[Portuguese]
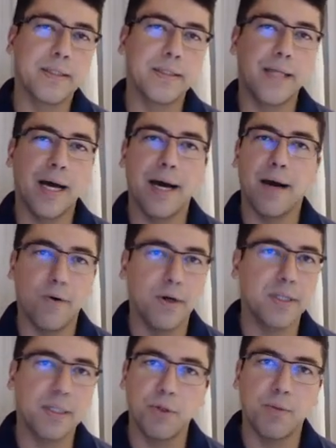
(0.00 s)
da
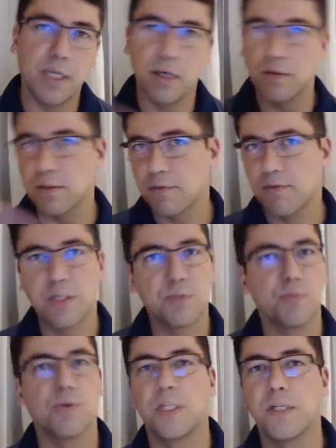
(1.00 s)
aorta abdominal, você vai
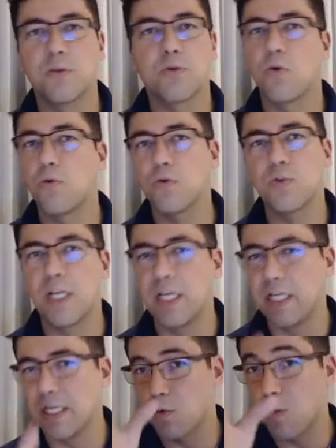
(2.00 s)
responder tronco
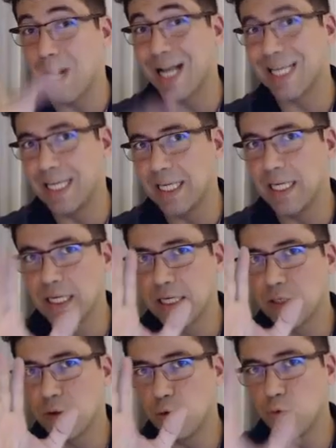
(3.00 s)
celíaco aqui
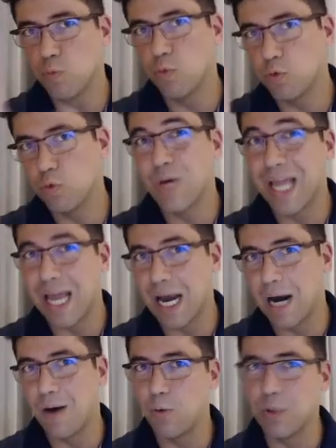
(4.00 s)
no mundo
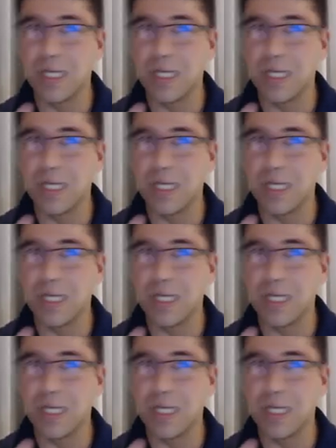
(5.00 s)
real,